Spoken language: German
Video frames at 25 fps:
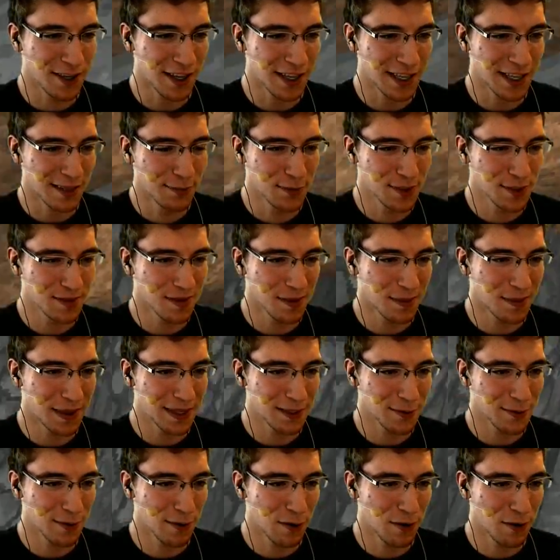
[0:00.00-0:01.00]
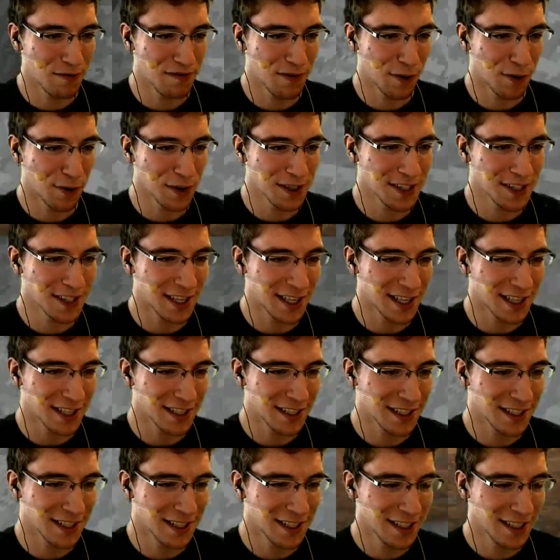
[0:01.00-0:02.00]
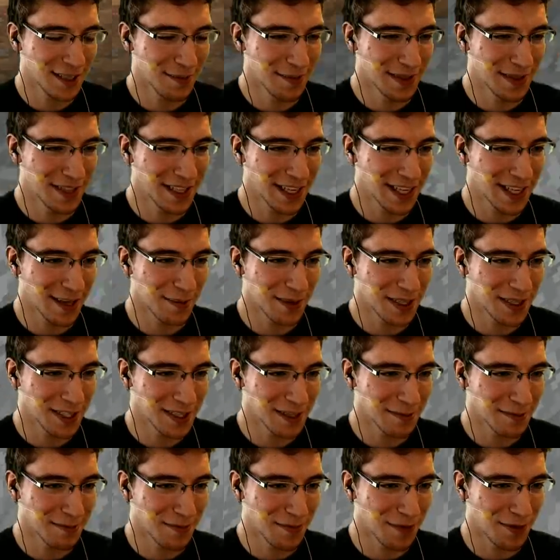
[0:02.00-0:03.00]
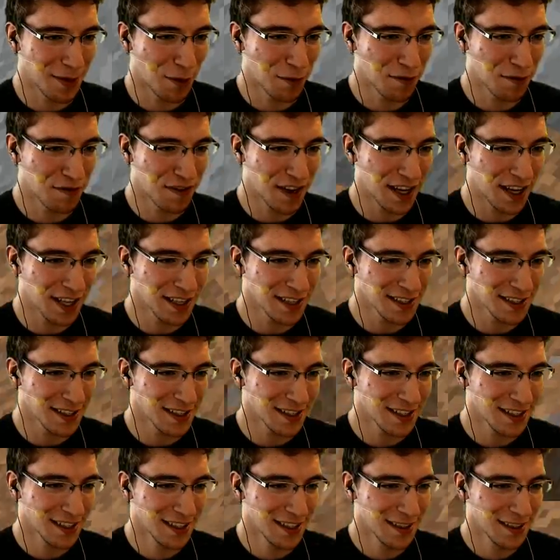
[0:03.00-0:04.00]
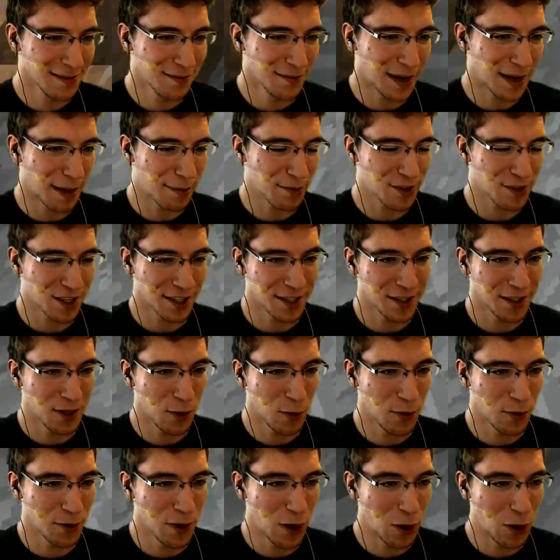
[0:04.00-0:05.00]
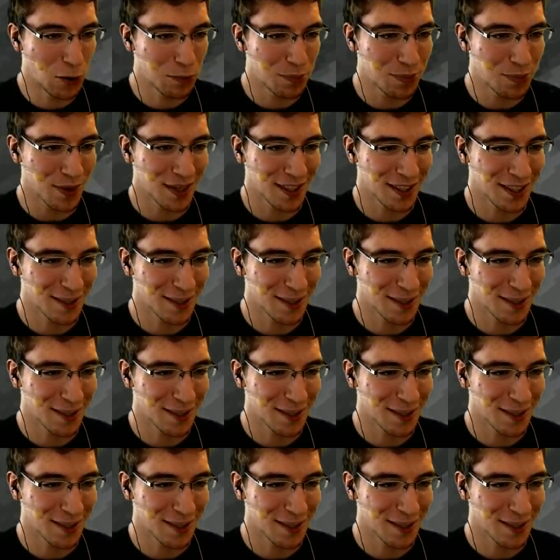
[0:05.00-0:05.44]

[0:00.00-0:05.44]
Eigentlich müsste man mal so ein LeFloid zeichnen mit Dinger mit diesem No-Face aber statt No Nope.